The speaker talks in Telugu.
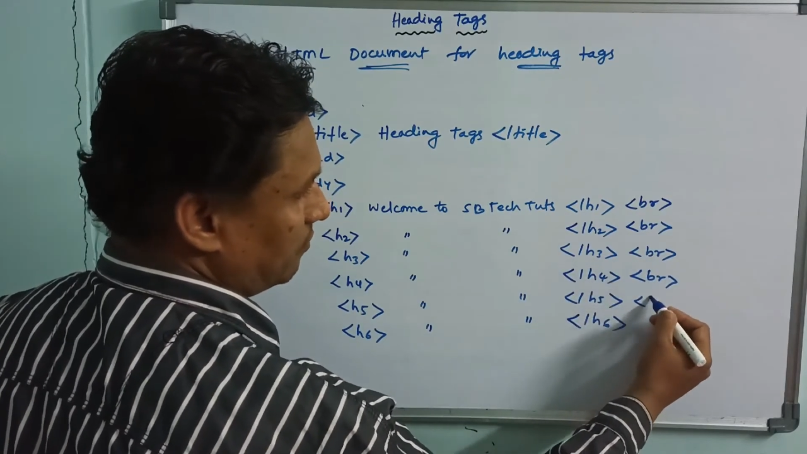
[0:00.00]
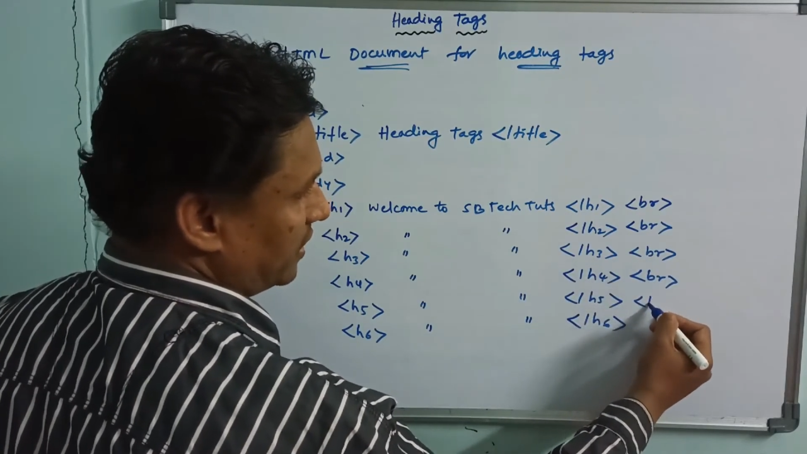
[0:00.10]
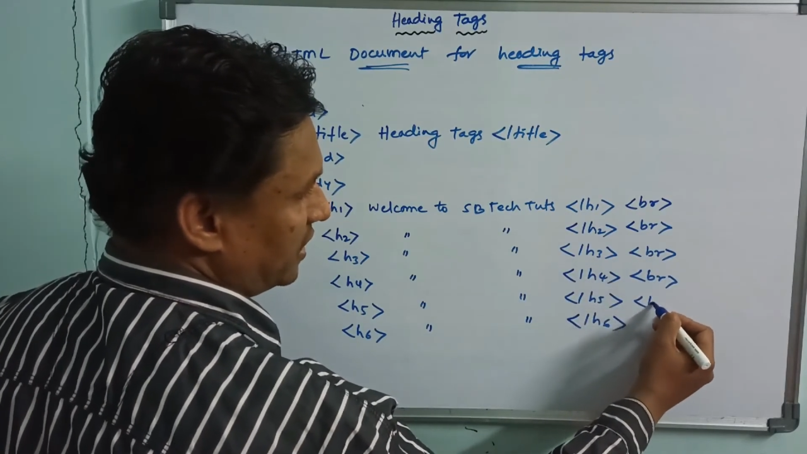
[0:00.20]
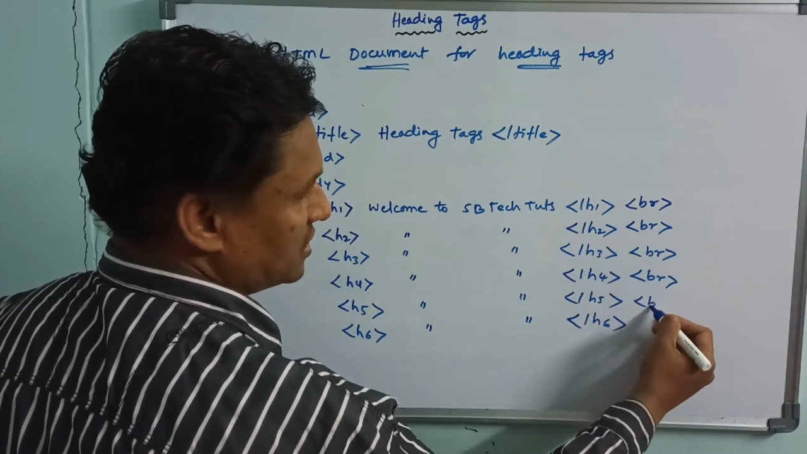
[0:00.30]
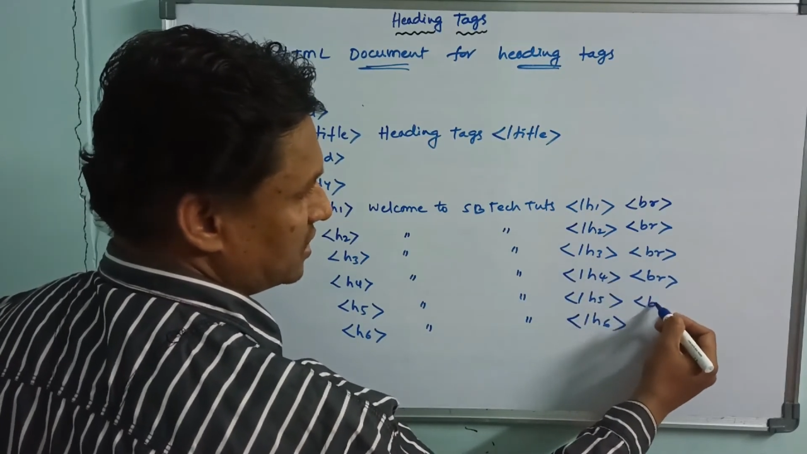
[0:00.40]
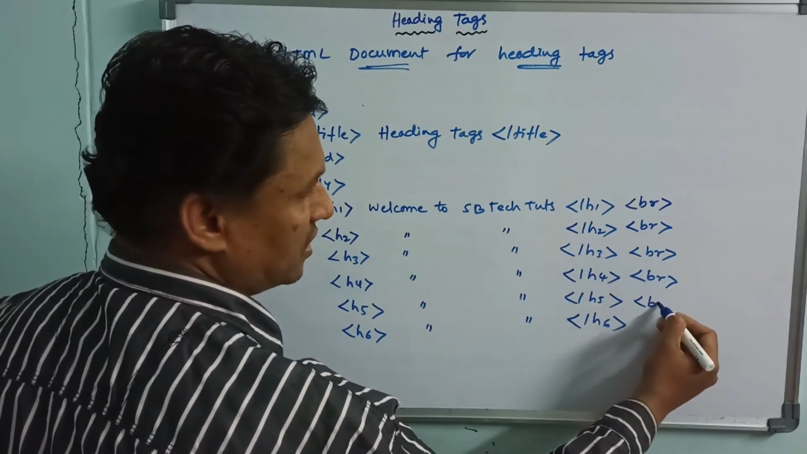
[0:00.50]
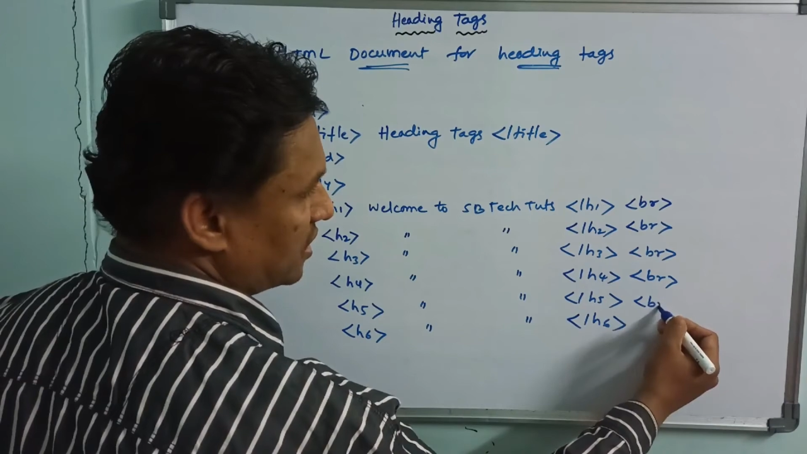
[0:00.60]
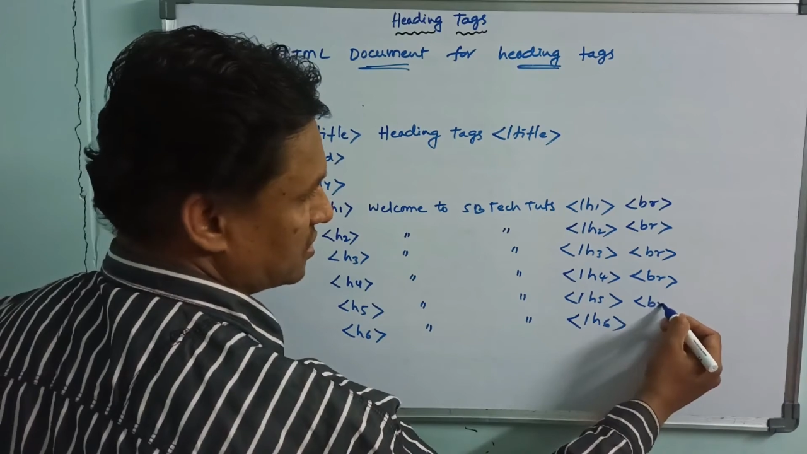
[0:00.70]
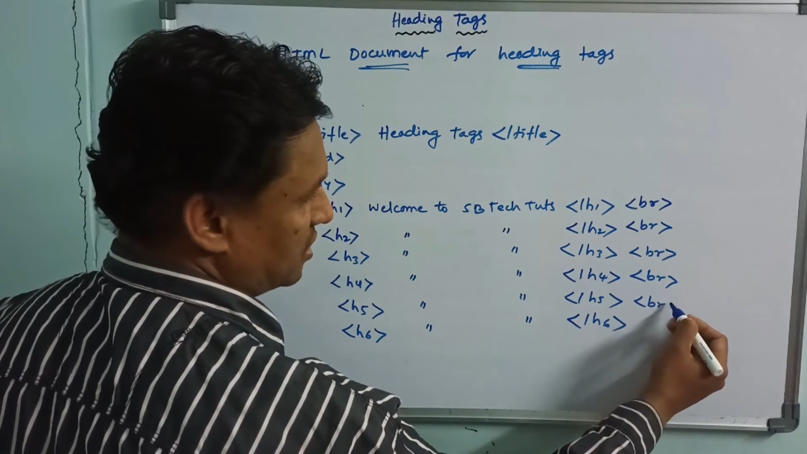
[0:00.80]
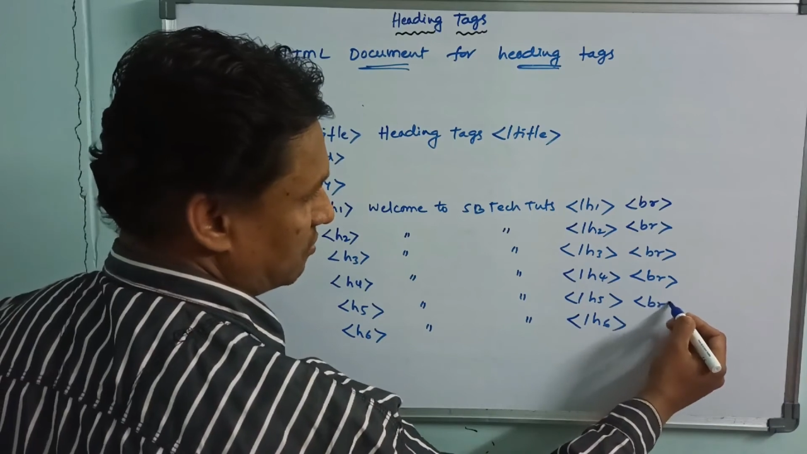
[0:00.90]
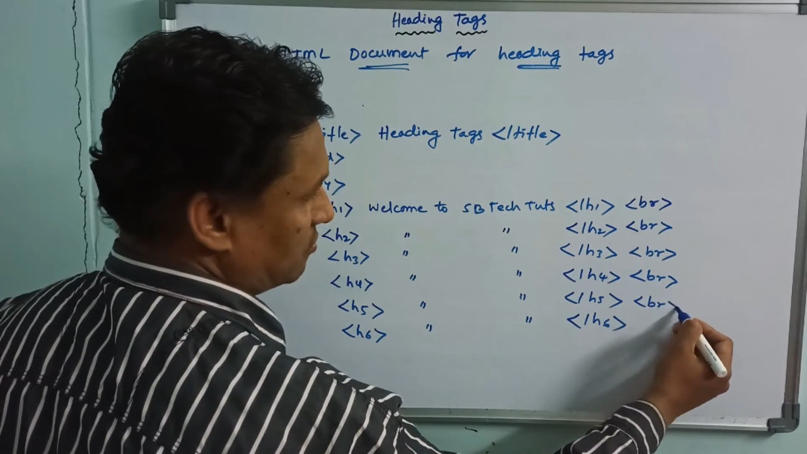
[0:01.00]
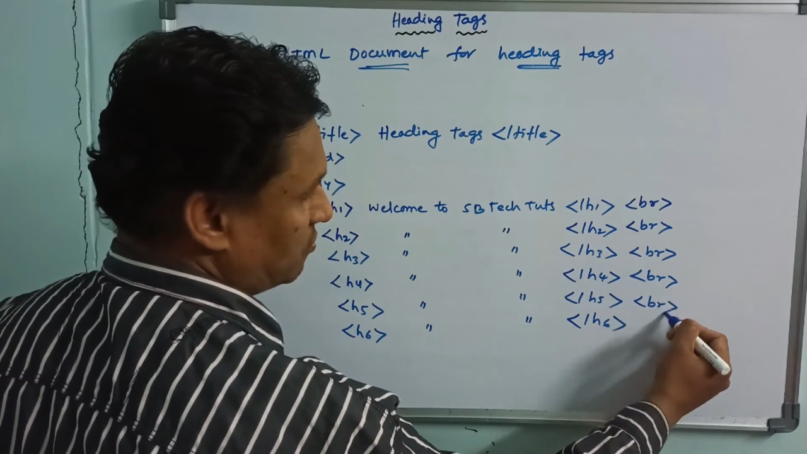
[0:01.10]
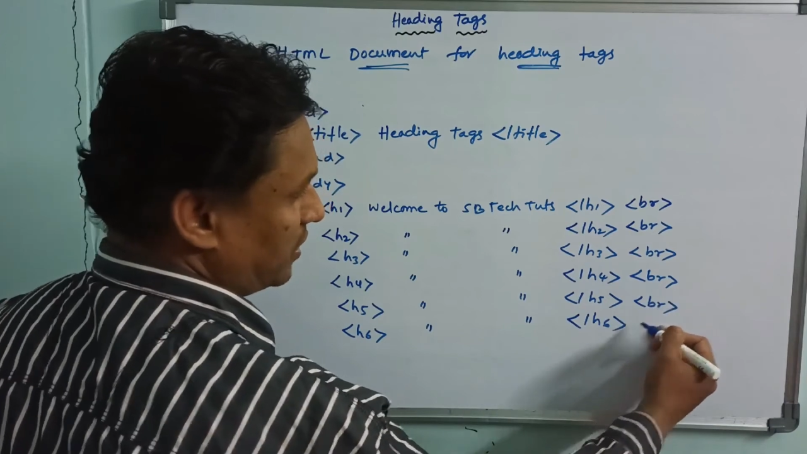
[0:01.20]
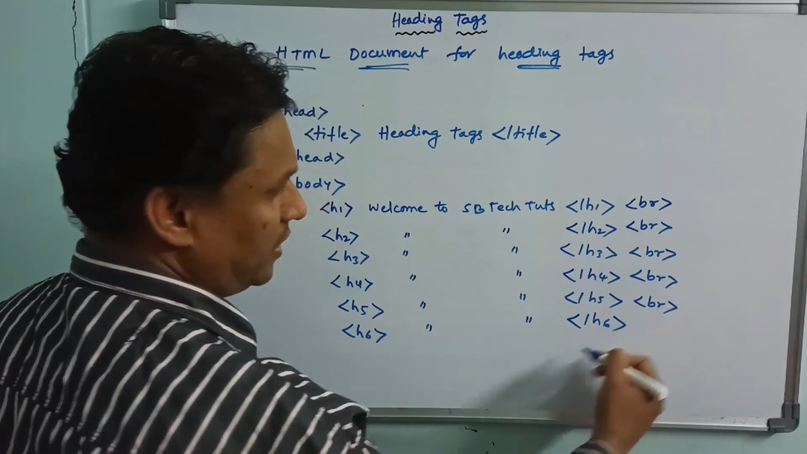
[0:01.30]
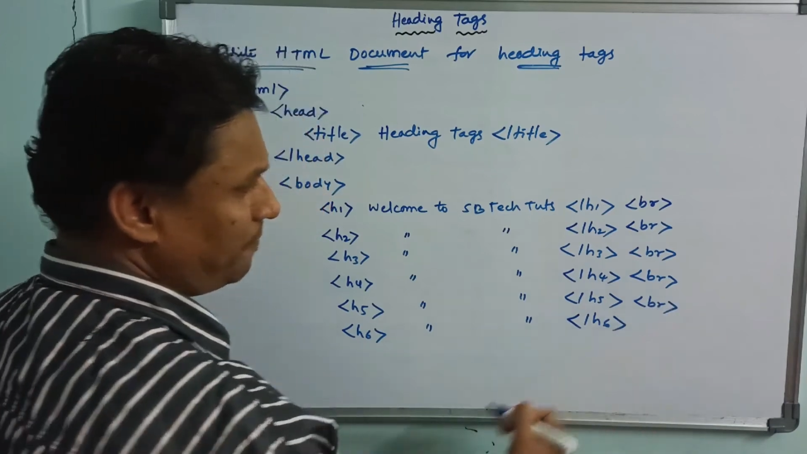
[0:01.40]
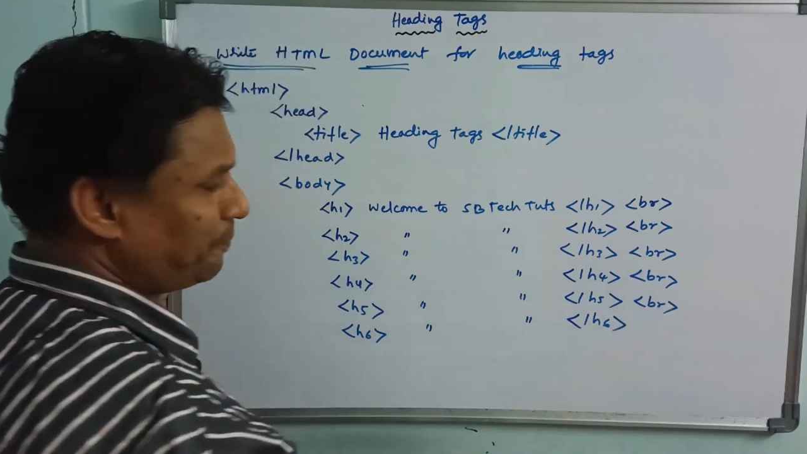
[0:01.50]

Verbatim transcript: మీకు ఈజీగా అండర్స్టాండ్ అవుతుంది ఓకే